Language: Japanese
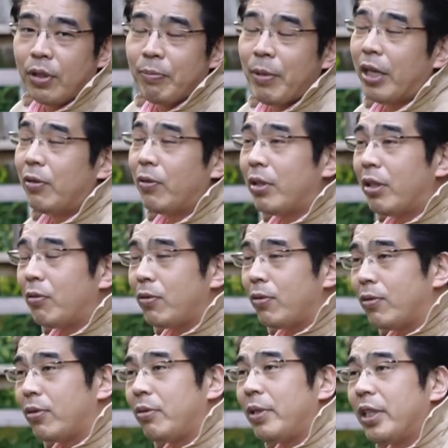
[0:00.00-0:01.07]
まあ、いろんなこと
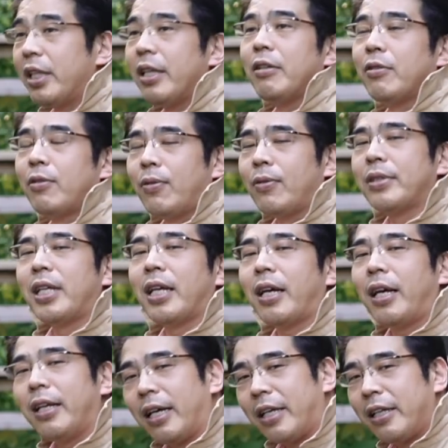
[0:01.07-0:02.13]
を含めてその世
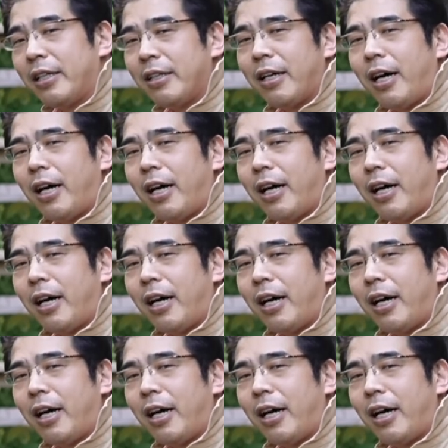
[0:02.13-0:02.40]
界がね